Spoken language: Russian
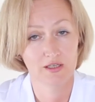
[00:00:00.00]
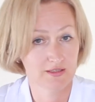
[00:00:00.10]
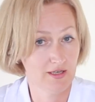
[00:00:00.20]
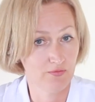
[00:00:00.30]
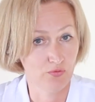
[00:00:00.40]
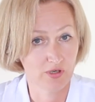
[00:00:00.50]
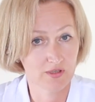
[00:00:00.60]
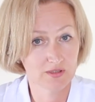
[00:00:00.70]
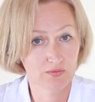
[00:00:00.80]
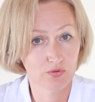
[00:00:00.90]
солевой
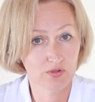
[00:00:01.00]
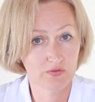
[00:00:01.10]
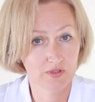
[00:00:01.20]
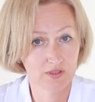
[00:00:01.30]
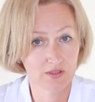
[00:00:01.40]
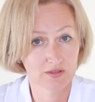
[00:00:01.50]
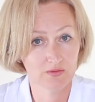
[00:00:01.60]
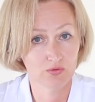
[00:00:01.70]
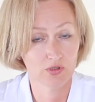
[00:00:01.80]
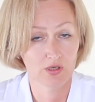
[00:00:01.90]
раствор,
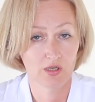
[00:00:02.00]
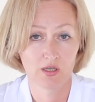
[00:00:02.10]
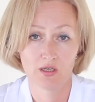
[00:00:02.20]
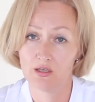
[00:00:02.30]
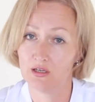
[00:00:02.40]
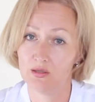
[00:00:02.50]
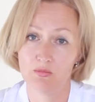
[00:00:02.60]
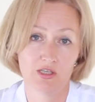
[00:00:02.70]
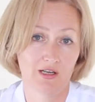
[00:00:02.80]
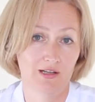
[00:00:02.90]
физраствор, или
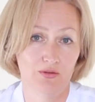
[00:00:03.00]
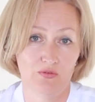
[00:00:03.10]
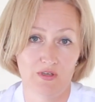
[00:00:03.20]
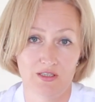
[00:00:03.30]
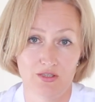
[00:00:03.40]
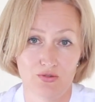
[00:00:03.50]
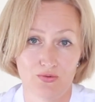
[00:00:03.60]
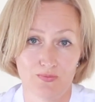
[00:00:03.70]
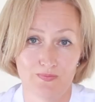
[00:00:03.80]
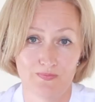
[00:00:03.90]
минеральную водичку.